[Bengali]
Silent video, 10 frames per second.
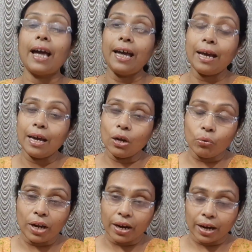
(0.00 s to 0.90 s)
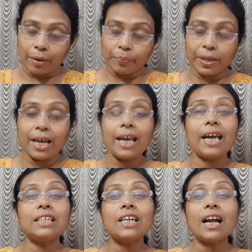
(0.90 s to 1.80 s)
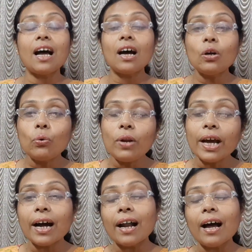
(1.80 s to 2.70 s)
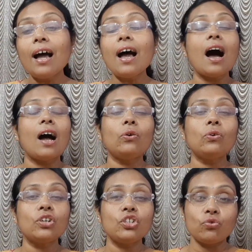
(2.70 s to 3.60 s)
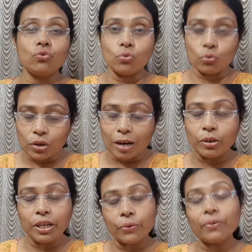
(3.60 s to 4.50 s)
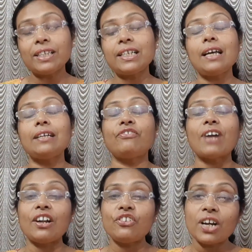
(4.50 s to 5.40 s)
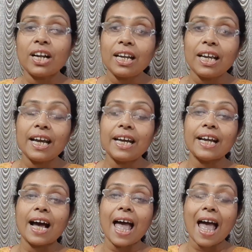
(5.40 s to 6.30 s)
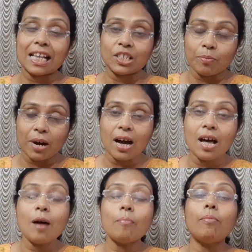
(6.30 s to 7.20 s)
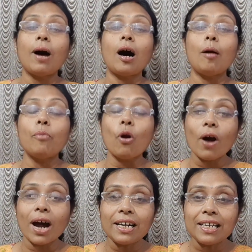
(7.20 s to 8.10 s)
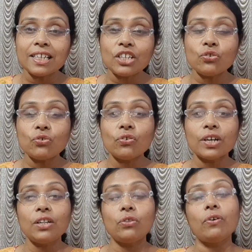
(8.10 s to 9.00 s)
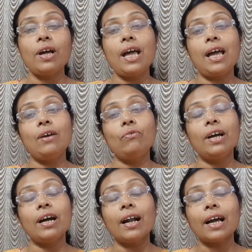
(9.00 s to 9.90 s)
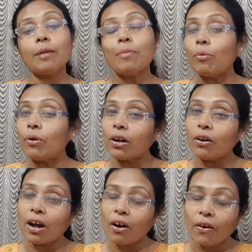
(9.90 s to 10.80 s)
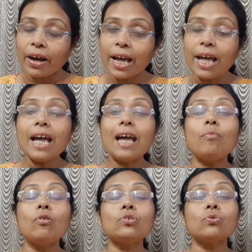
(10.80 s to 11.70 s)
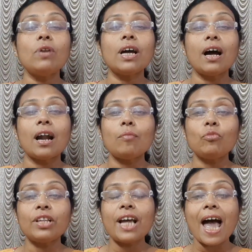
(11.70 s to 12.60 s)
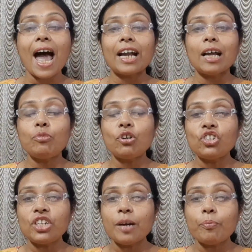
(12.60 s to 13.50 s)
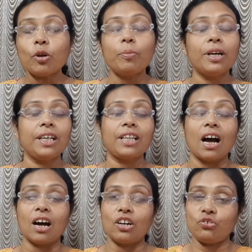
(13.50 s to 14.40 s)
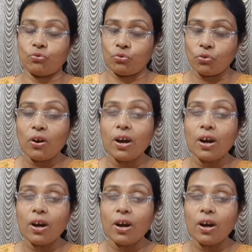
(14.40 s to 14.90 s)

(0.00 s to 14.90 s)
এই কুলেখাড়া এছাড়া কুলেখাড়া আরও কিছু গুণাবলী রয়েছে ট্র্যাডিশনালি এটা অ্যাজমা বা ব্রঙ্কাইটিসের জন্য কিন্তু এই কুলেখাড়াকে ব্যবহার করা হয় এবং কুলেখাড়ার মধ্যে অ্যাডাপ্টোজেনিক প্রপার্টি থাকার জন্য